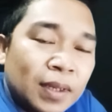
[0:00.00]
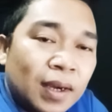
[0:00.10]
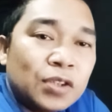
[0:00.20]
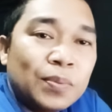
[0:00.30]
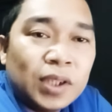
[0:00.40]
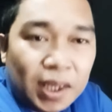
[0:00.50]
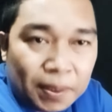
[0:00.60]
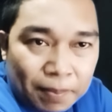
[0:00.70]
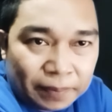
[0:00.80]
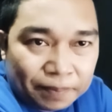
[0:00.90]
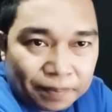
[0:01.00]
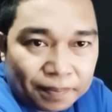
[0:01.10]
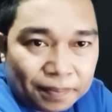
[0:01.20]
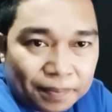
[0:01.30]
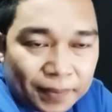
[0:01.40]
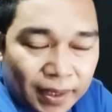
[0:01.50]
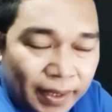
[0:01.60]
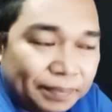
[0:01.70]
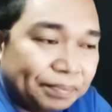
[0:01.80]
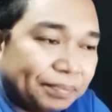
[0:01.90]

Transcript: harus punya hikmat ya